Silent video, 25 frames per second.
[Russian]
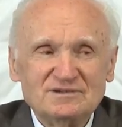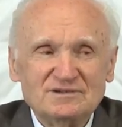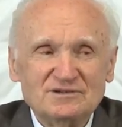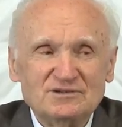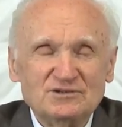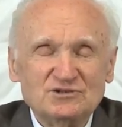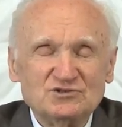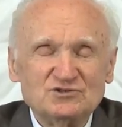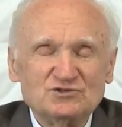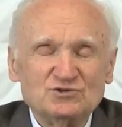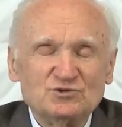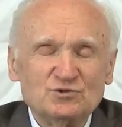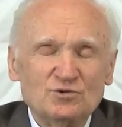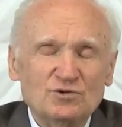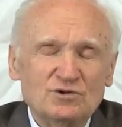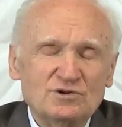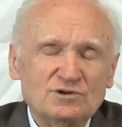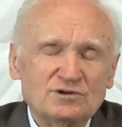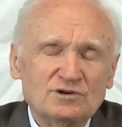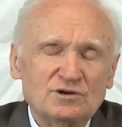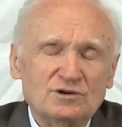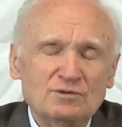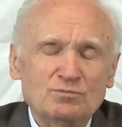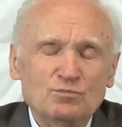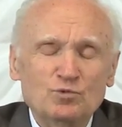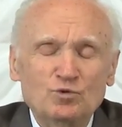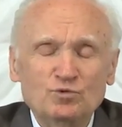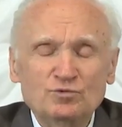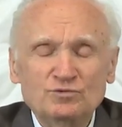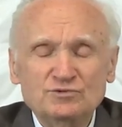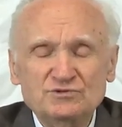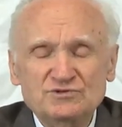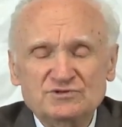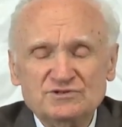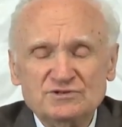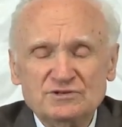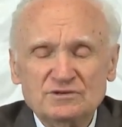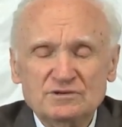и столько
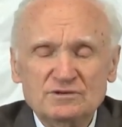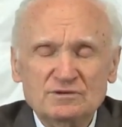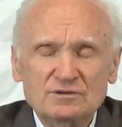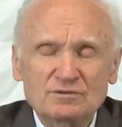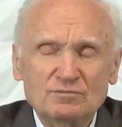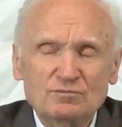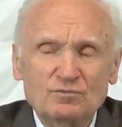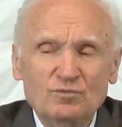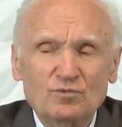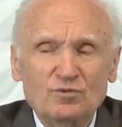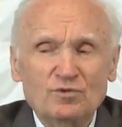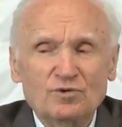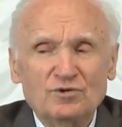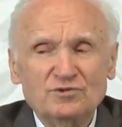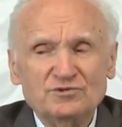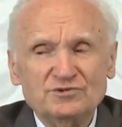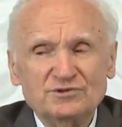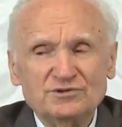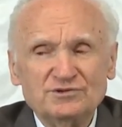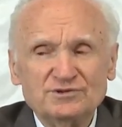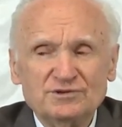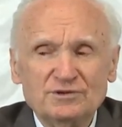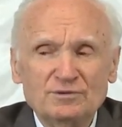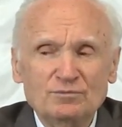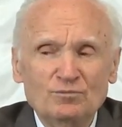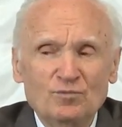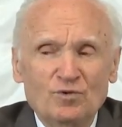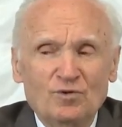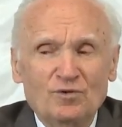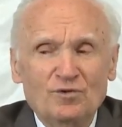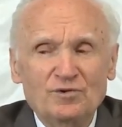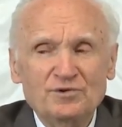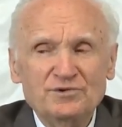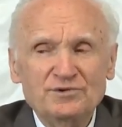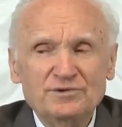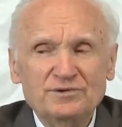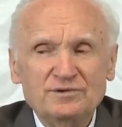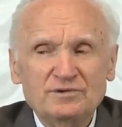мути, Боже ты
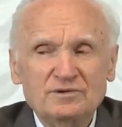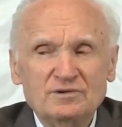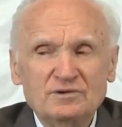мой.